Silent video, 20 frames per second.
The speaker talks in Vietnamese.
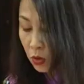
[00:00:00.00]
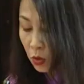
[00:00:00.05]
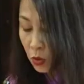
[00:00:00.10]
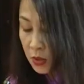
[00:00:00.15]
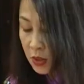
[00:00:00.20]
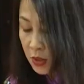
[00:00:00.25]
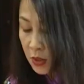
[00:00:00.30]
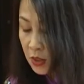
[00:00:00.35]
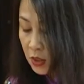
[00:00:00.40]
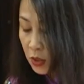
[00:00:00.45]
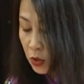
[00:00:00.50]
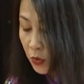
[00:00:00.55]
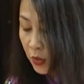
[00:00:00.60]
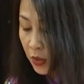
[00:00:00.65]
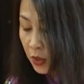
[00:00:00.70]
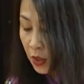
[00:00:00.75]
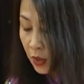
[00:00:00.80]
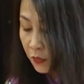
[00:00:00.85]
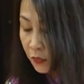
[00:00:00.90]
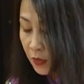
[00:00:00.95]
tiến hành bầu
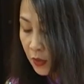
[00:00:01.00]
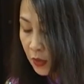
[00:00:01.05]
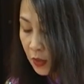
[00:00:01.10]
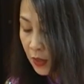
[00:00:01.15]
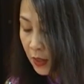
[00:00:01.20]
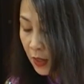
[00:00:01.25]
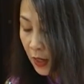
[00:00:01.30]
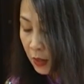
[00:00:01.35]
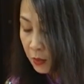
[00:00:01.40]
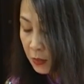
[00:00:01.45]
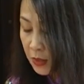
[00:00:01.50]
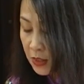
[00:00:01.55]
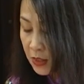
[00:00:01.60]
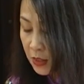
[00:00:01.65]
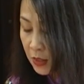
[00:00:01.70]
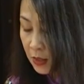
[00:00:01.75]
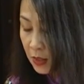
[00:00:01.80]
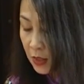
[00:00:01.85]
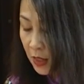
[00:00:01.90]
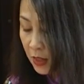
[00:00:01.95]
bổ sung chức vụ
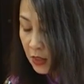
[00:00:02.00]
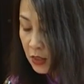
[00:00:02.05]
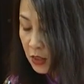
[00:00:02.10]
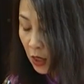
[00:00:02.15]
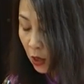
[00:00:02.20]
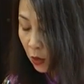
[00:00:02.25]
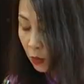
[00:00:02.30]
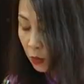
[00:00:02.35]
Phó